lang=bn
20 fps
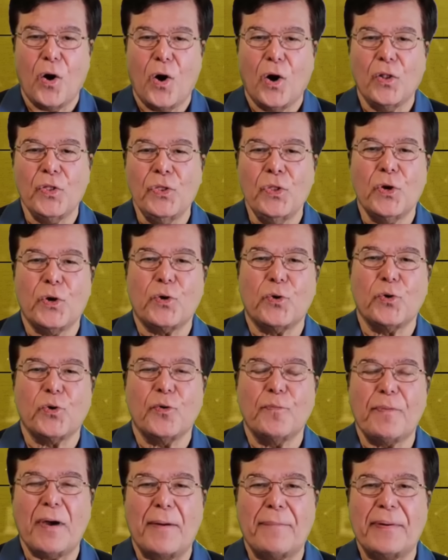অন্য
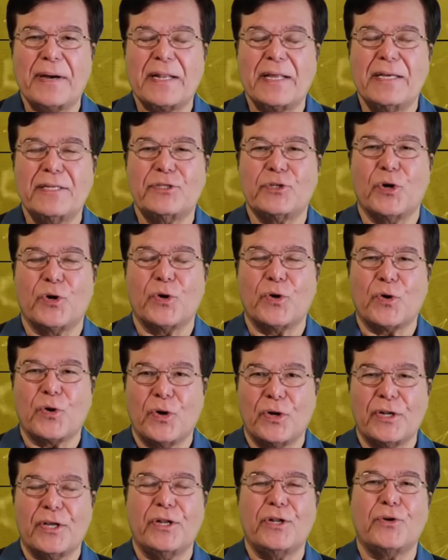কোনো ব্যাপারে
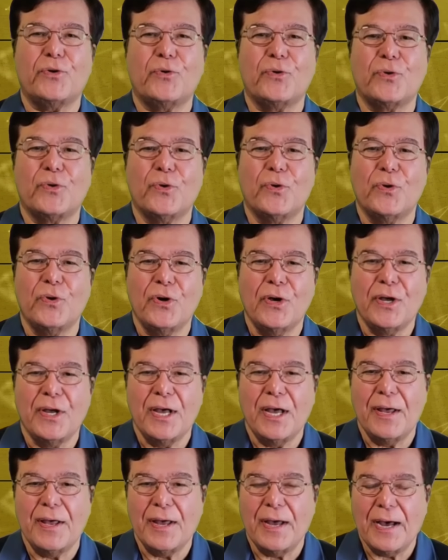জনগণেরও কোনো
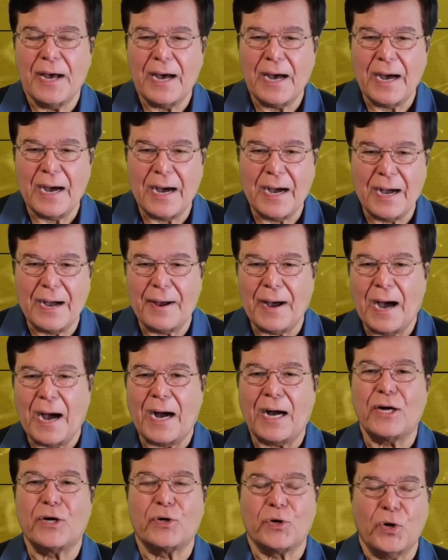
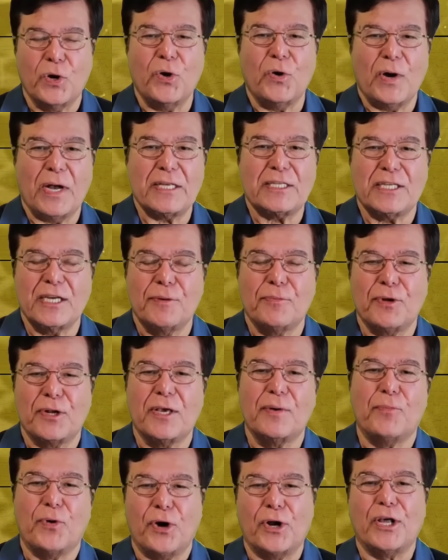আগ্রহ আছে
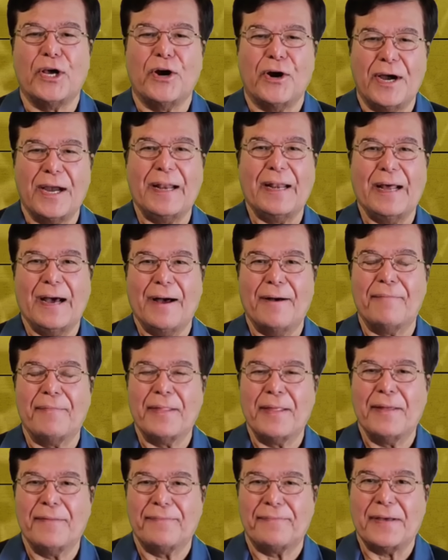বলে মনে হয় না
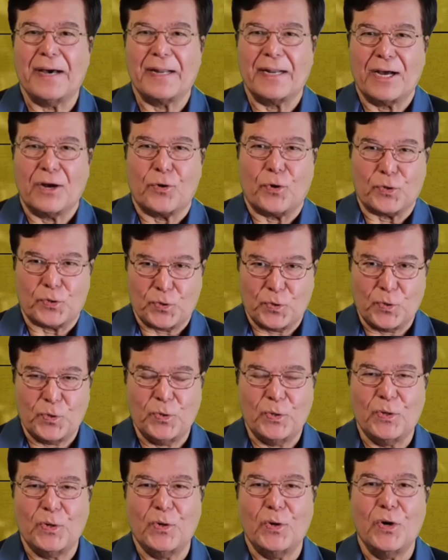তারা
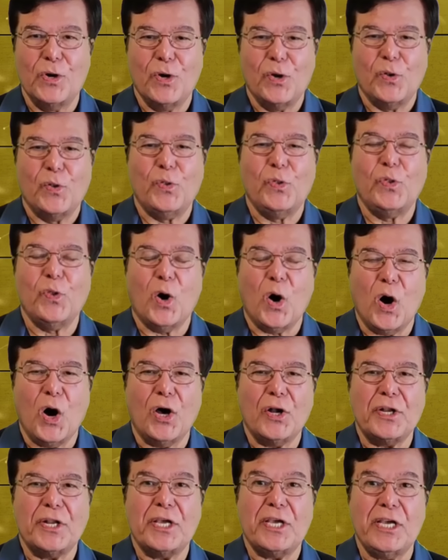কতগুলো
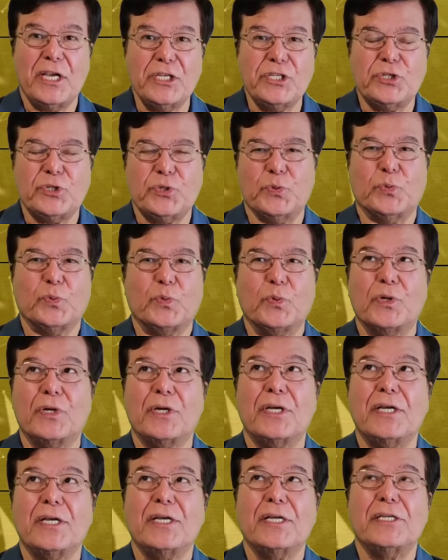নন ইস্যু
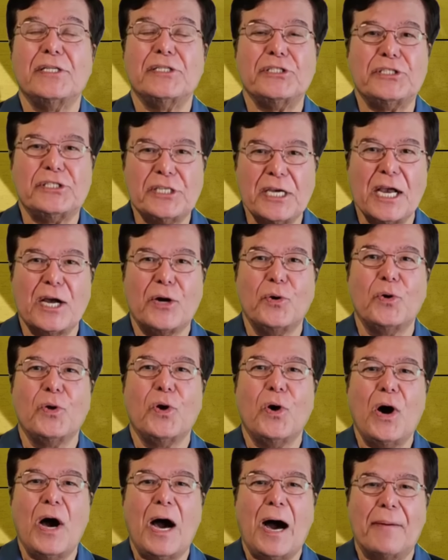
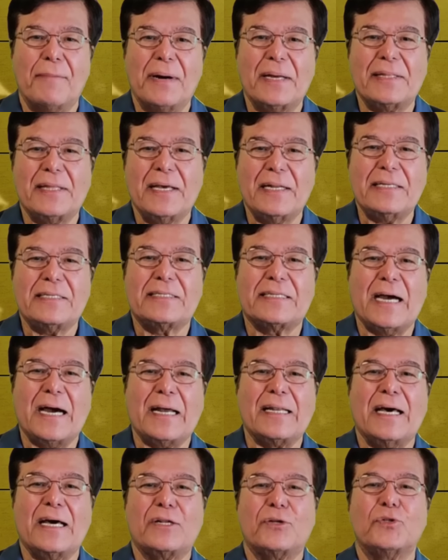যেগুলো আমাদের
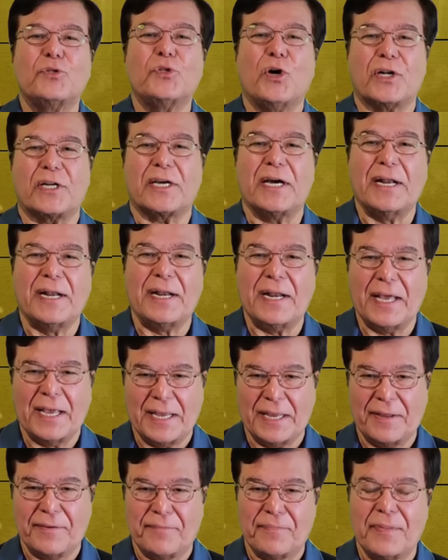জানারও দরকার
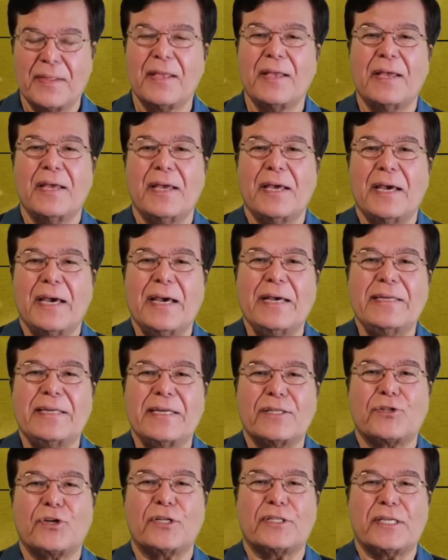নেই এই
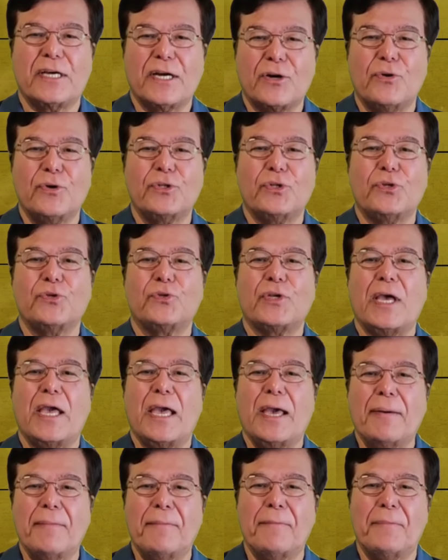যে তথাকথিত
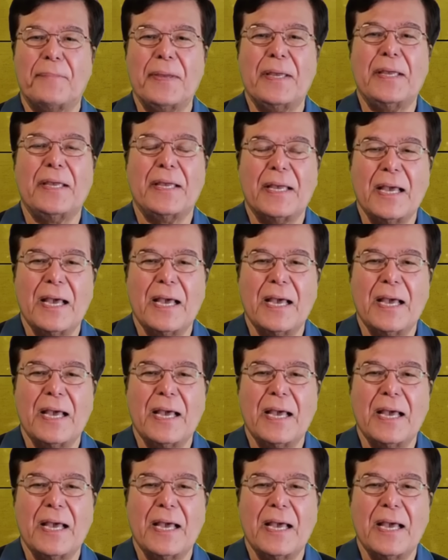এমপি